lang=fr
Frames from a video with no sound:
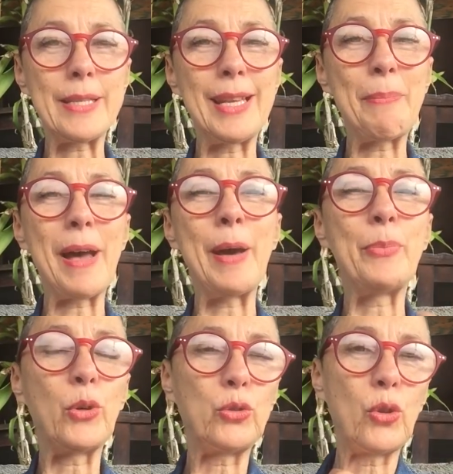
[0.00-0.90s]
Ce n'est pas
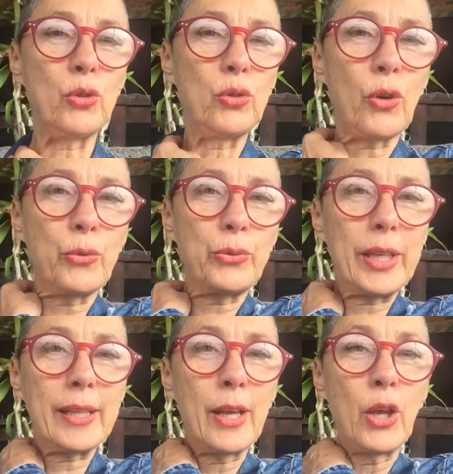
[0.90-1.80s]
important, en
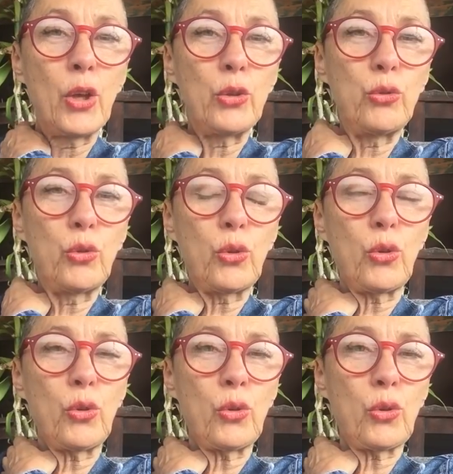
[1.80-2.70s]
fait,
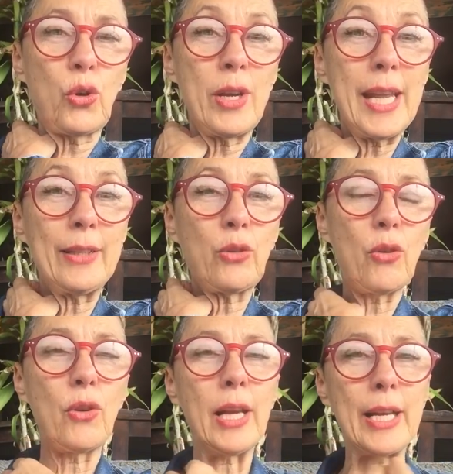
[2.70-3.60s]
de euh,
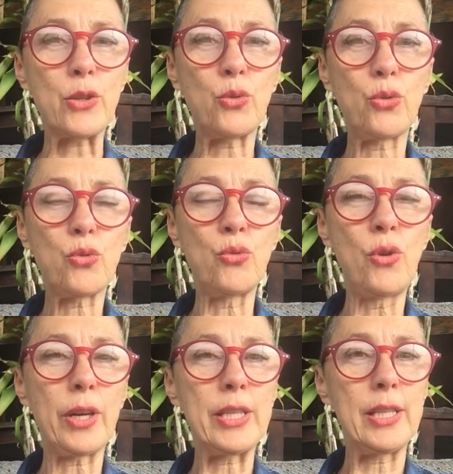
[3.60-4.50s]
connaître la source ou
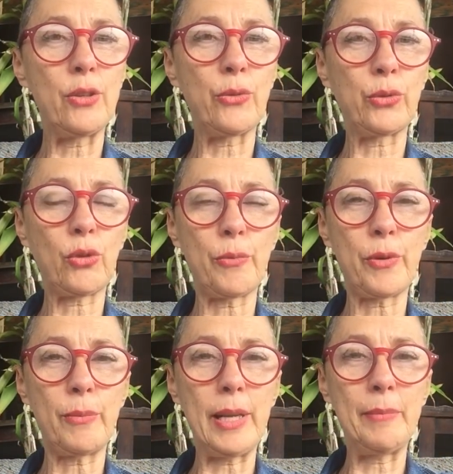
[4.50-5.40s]
l'origine de votre
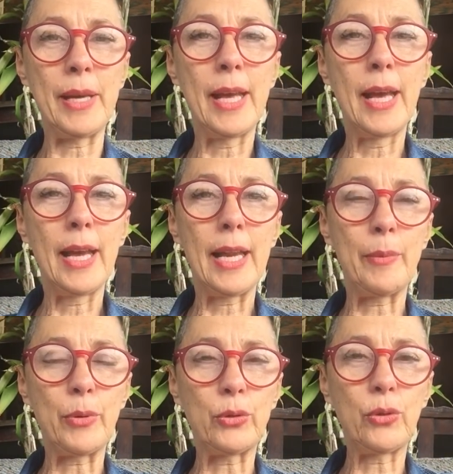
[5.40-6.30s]
problème.
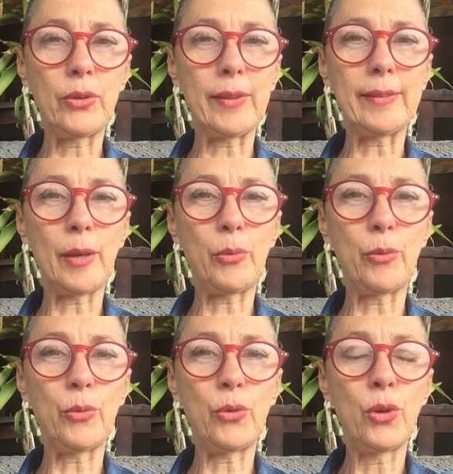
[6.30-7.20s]
L'important, c'est
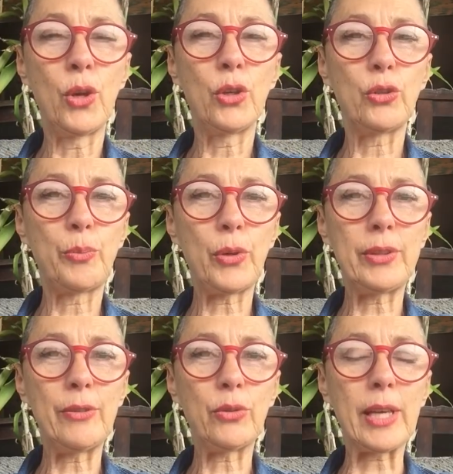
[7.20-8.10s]
simplement de
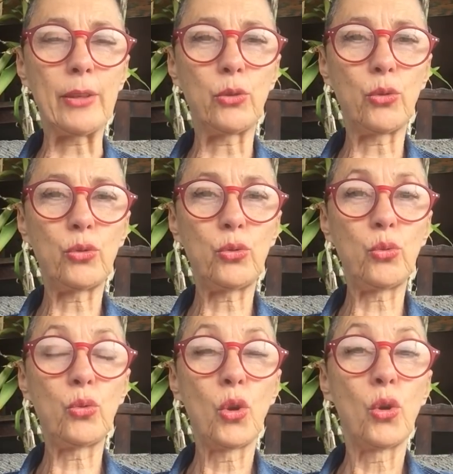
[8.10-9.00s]
porter votre
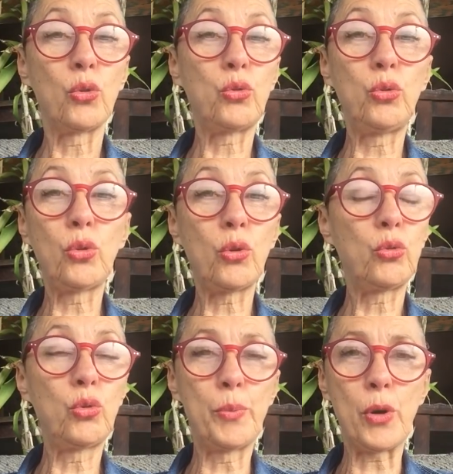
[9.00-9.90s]
attention sur
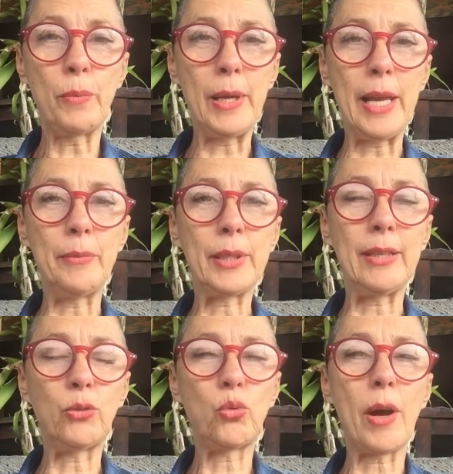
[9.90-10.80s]
tout problème,
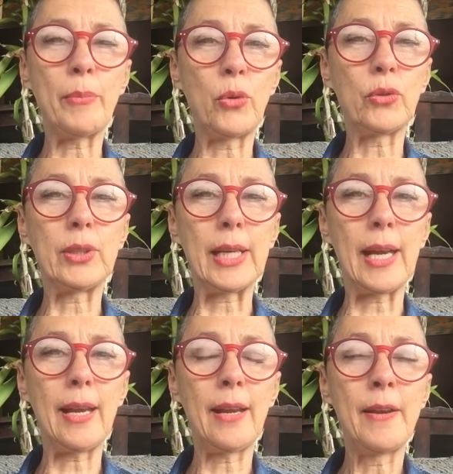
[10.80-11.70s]
qu'il soit
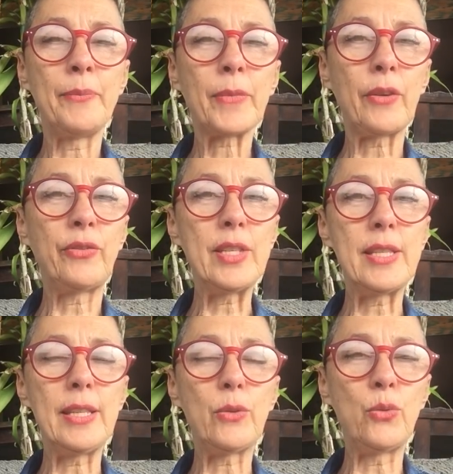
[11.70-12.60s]
mental,
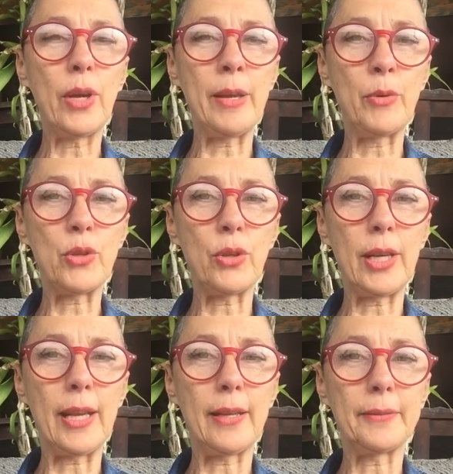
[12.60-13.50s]
physique ou
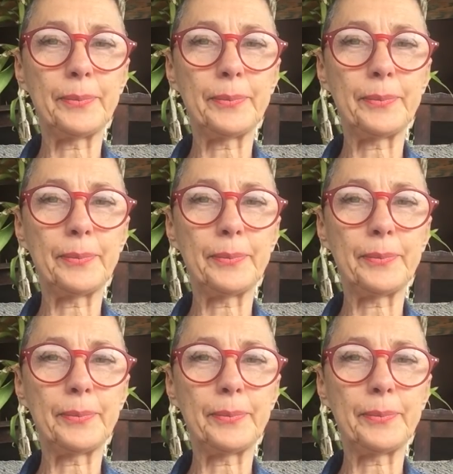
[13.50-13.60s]
émotionnel.